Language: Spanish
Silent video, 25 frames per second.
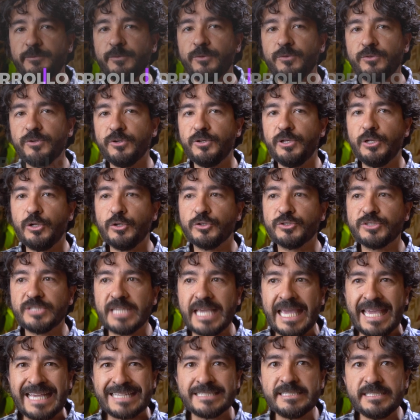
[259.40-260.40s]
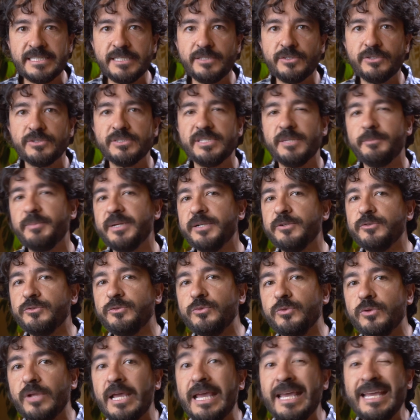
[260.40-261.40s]
fue uno de los éxitos de
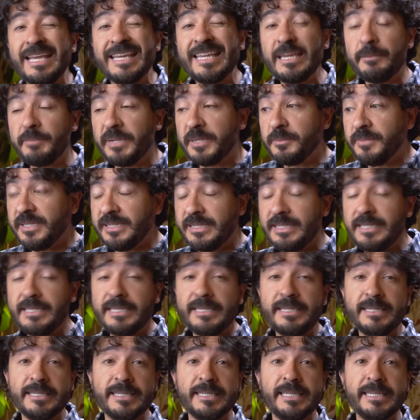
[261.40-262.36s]
Panotour, que permitía